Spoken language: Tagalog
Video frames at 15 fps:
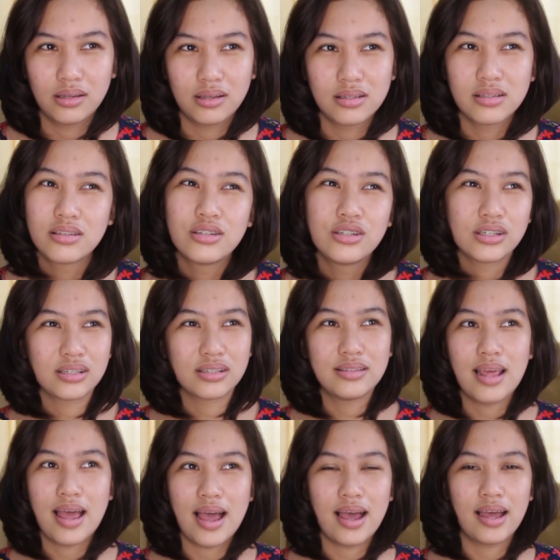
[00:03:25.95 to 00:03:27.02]
It's just
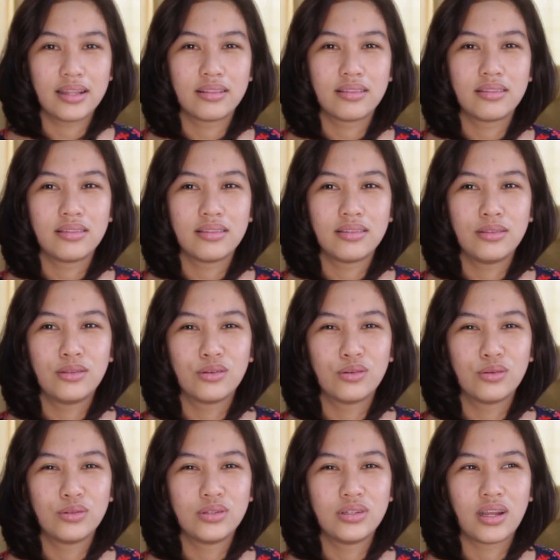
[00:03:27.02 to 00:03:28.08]
that,
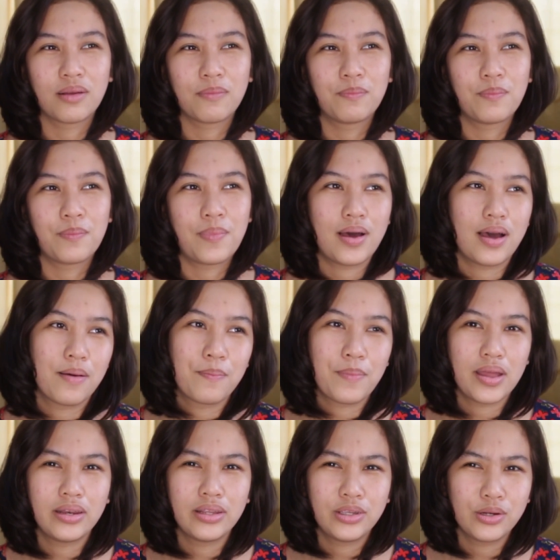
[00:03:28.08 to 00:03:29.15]
doon
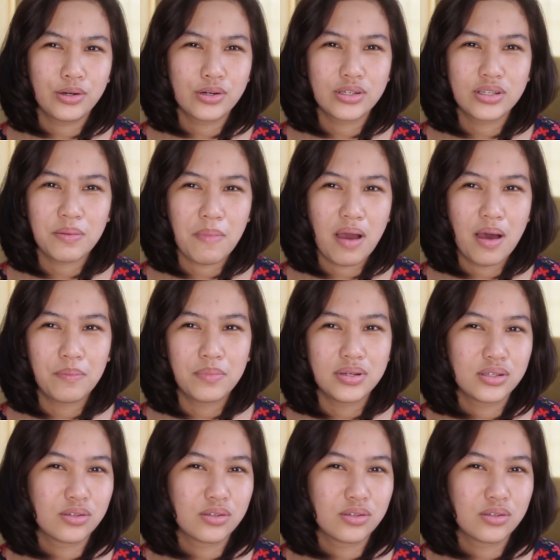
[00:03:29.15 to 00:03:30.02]
nagpa-pedicure si mama.